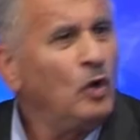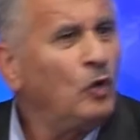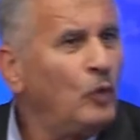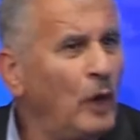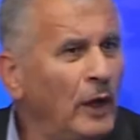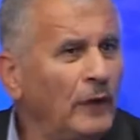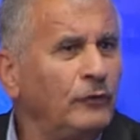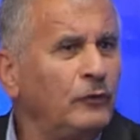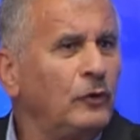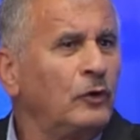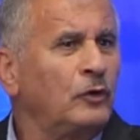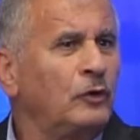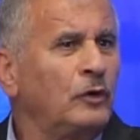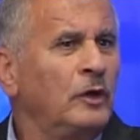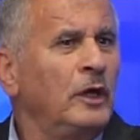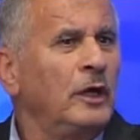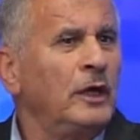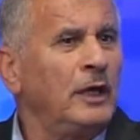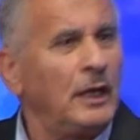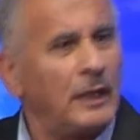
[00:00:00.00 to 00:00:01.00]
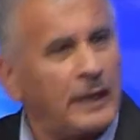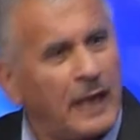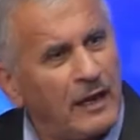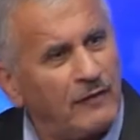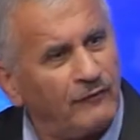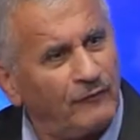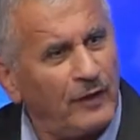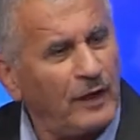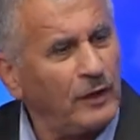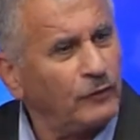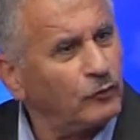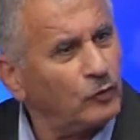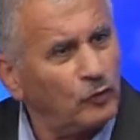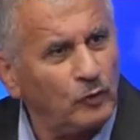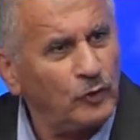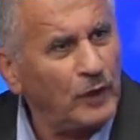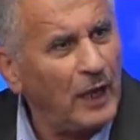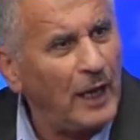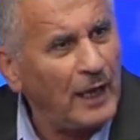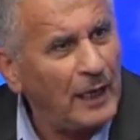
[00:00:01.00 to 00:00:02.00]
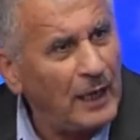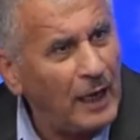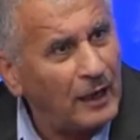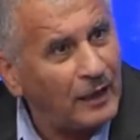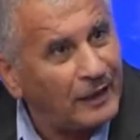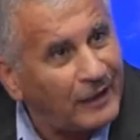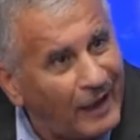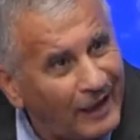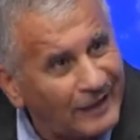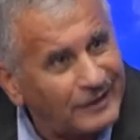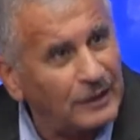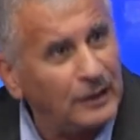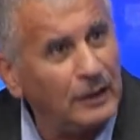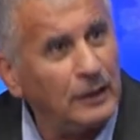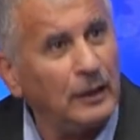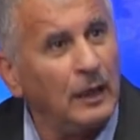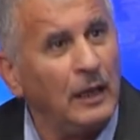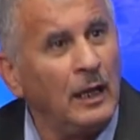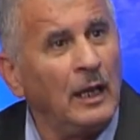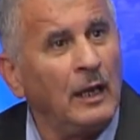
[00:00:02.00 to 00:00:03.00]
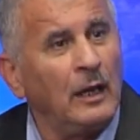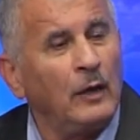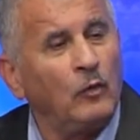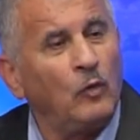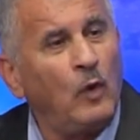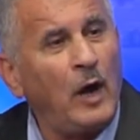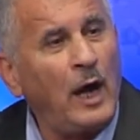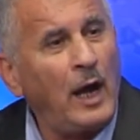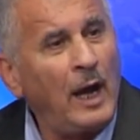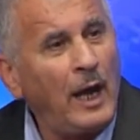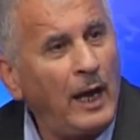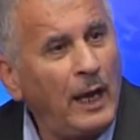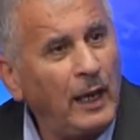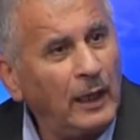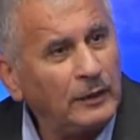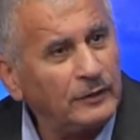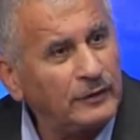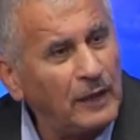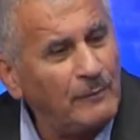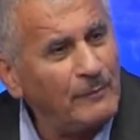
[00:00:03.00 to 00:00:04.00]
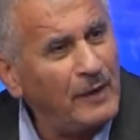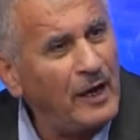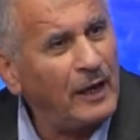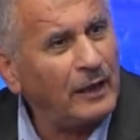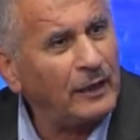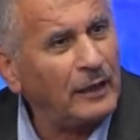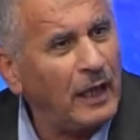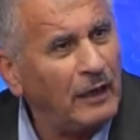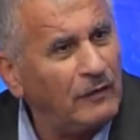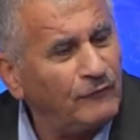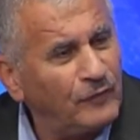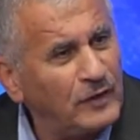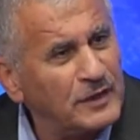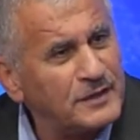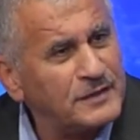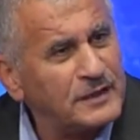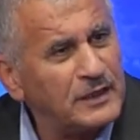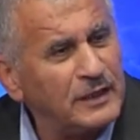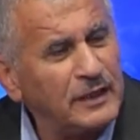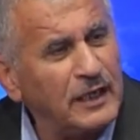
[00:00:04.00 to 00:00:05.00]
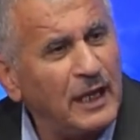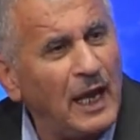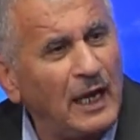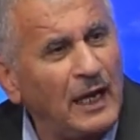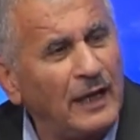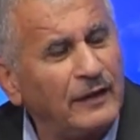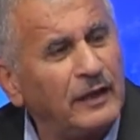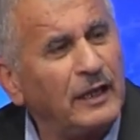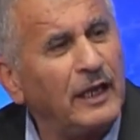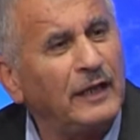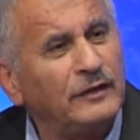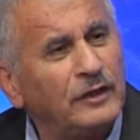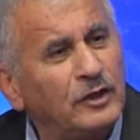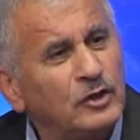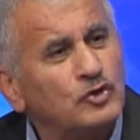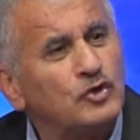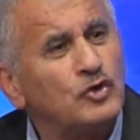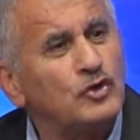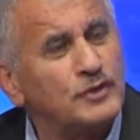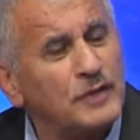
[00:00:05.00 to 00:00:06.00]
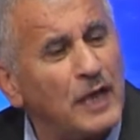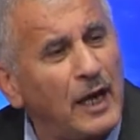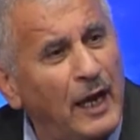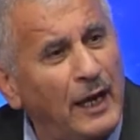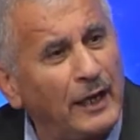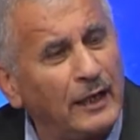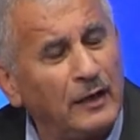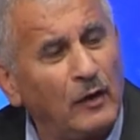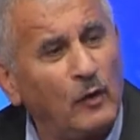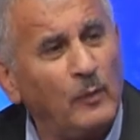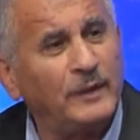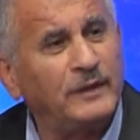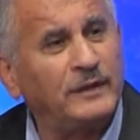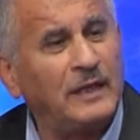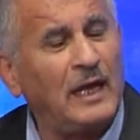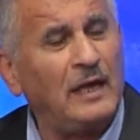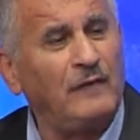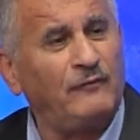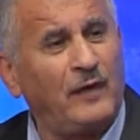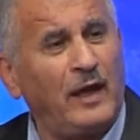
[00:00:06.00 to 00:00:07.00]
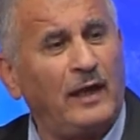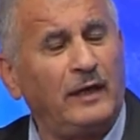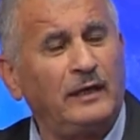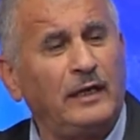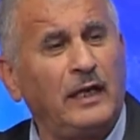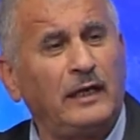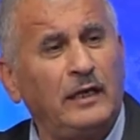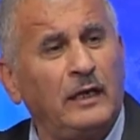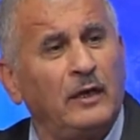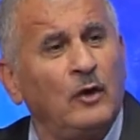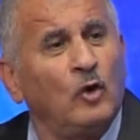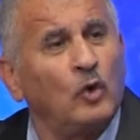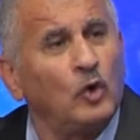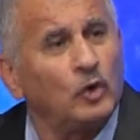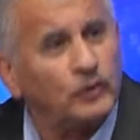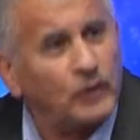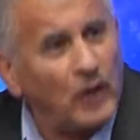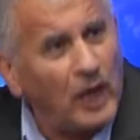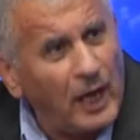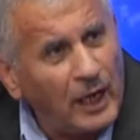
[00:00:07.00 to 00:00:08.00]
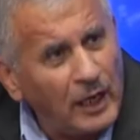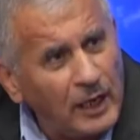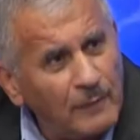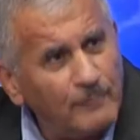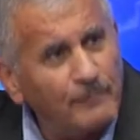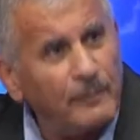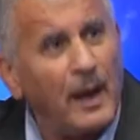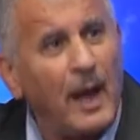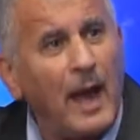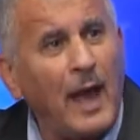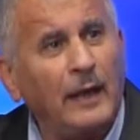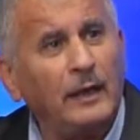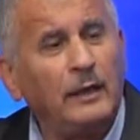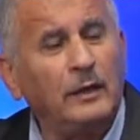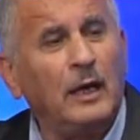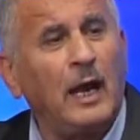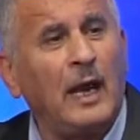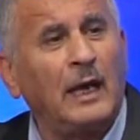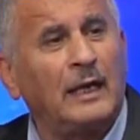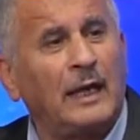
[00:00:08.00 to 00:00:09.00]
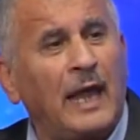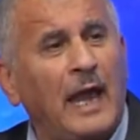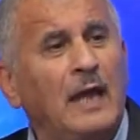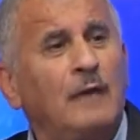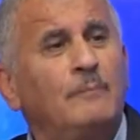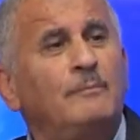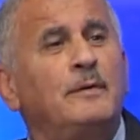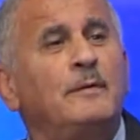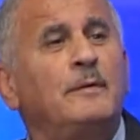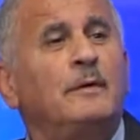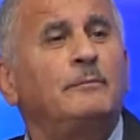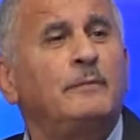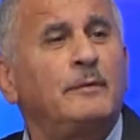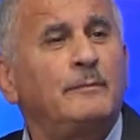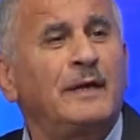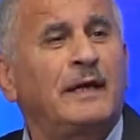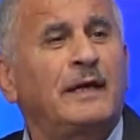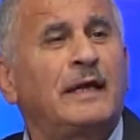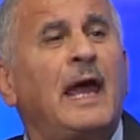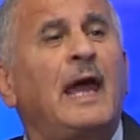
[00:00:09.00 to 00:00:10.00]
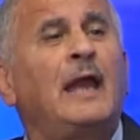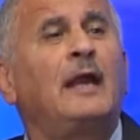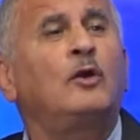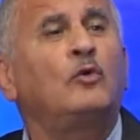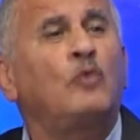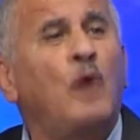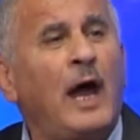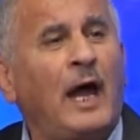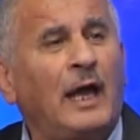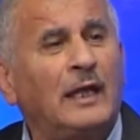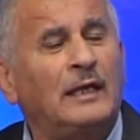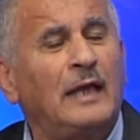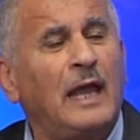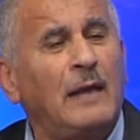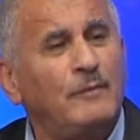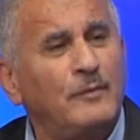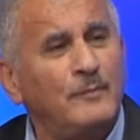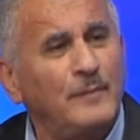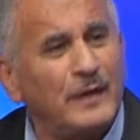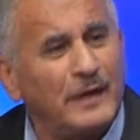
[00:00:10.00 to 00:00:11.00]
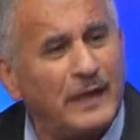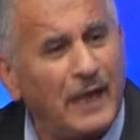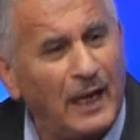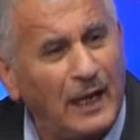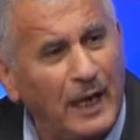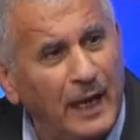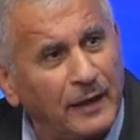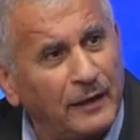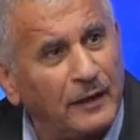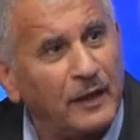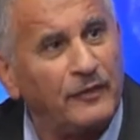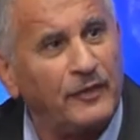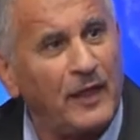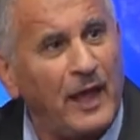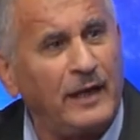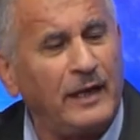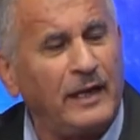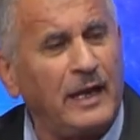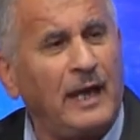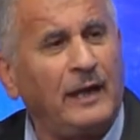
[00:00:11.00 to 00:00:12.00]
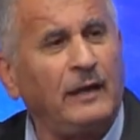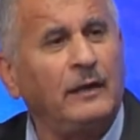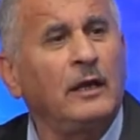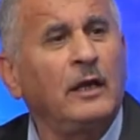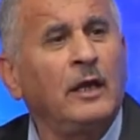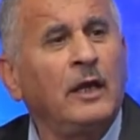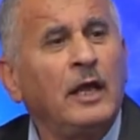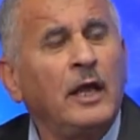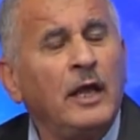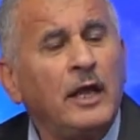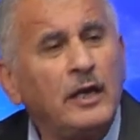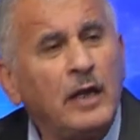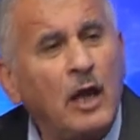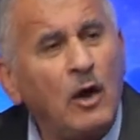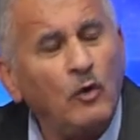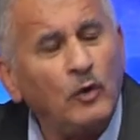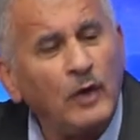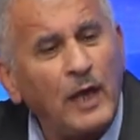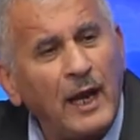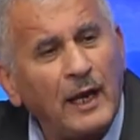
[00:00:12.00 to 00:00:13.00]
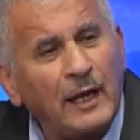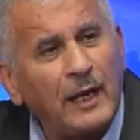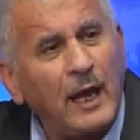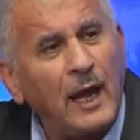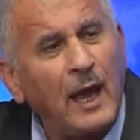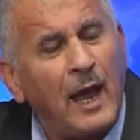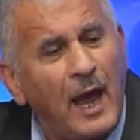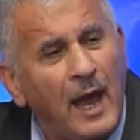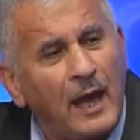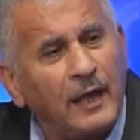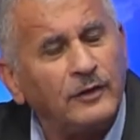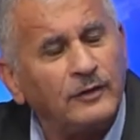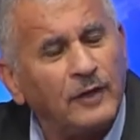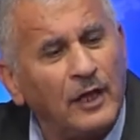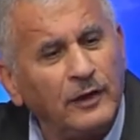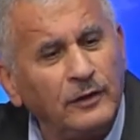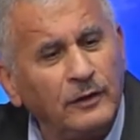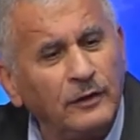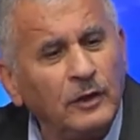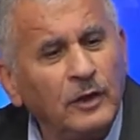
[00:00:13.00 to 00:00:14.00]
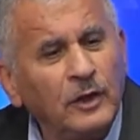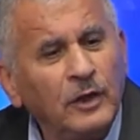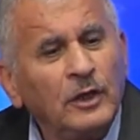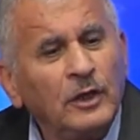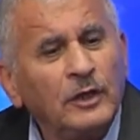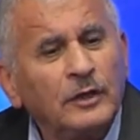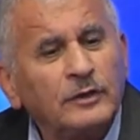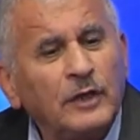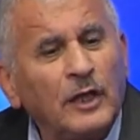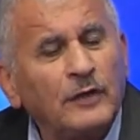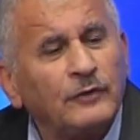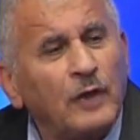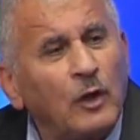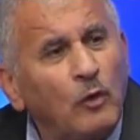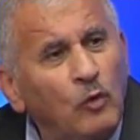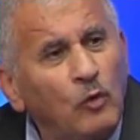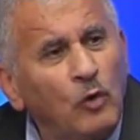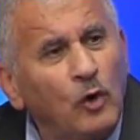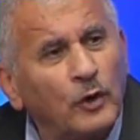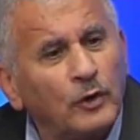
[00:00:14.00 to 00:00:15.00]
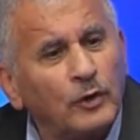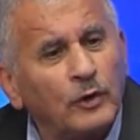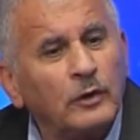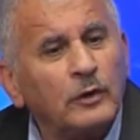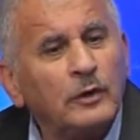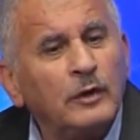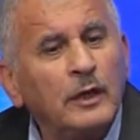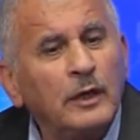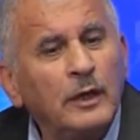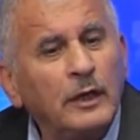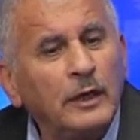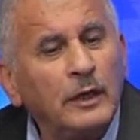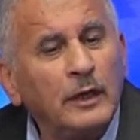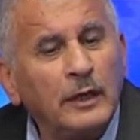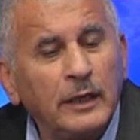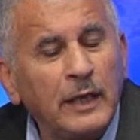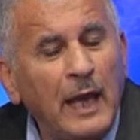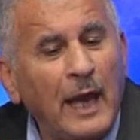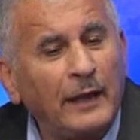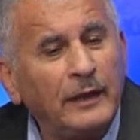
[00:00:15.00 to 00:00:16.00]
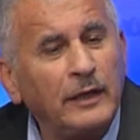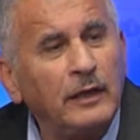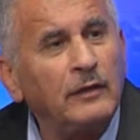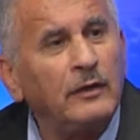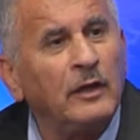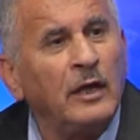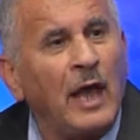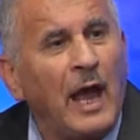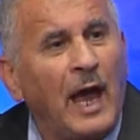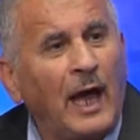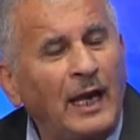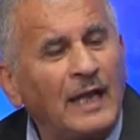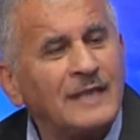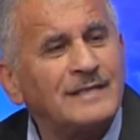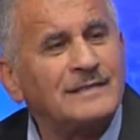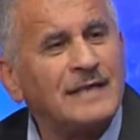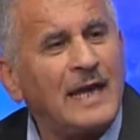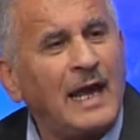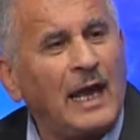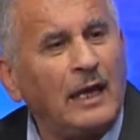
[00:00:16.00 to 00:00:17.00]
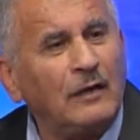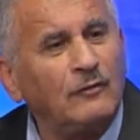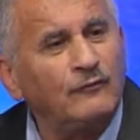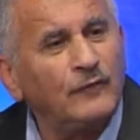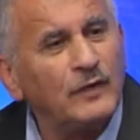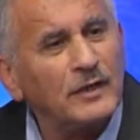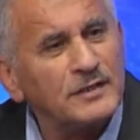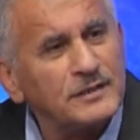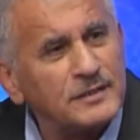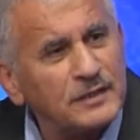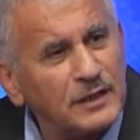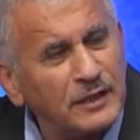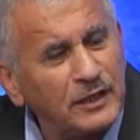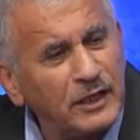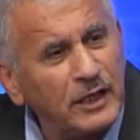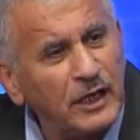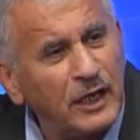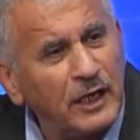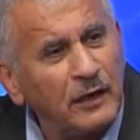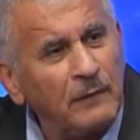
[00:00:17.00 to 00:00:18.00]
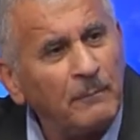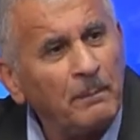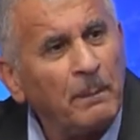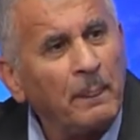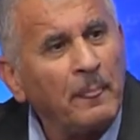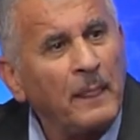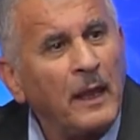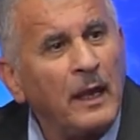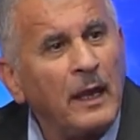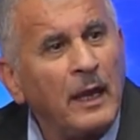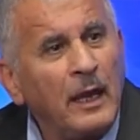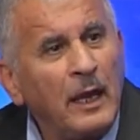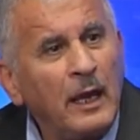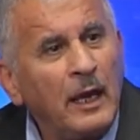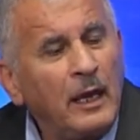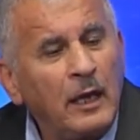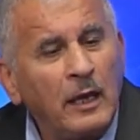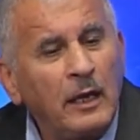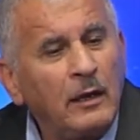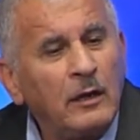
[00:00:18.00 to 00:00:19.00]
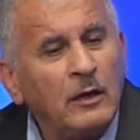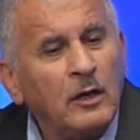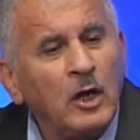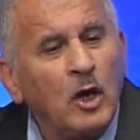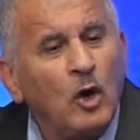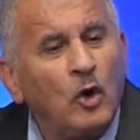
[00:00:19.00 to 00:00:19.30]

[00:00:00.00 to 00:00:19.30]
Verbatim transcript: وانظر كيف ينظرون إلى القتل ودمار الفلسطيني الذي ينتهجه الصهاينة وبالتالي فأنني أطالب أن الكيل بمكيال واحد لا بمكيالين ثانيا أن هناك أيضا تطور آه، آه، يعني على الساحة الفلسطينية آه،